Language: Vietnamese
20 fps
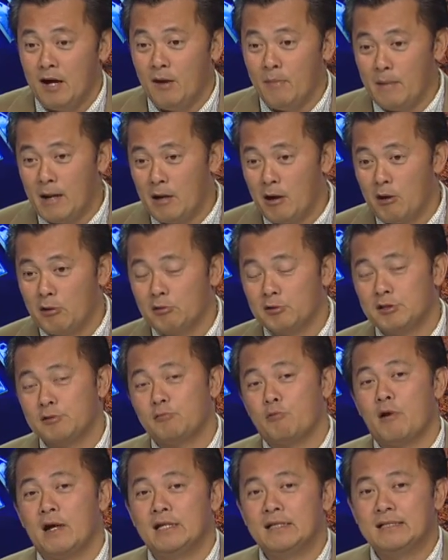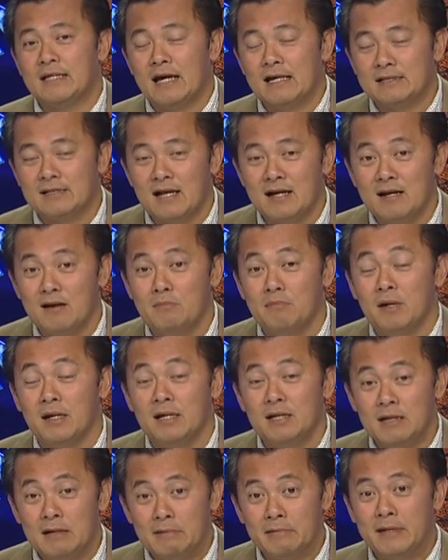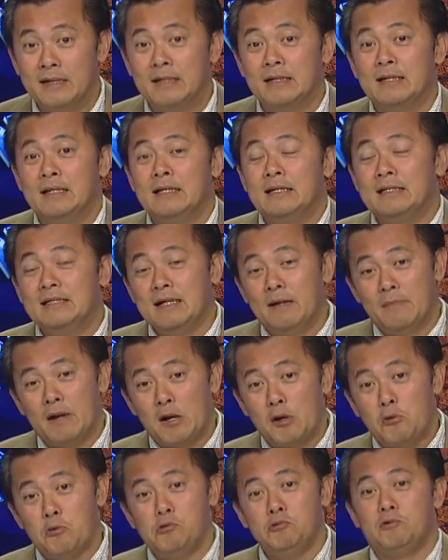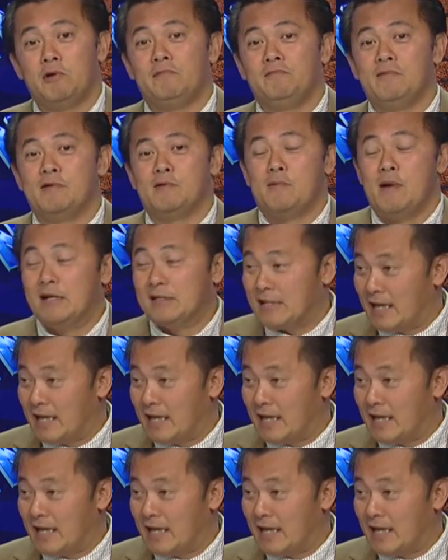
mà họ quay sang tấn công bà Hillary nhưng mà cuối tuần vừa qua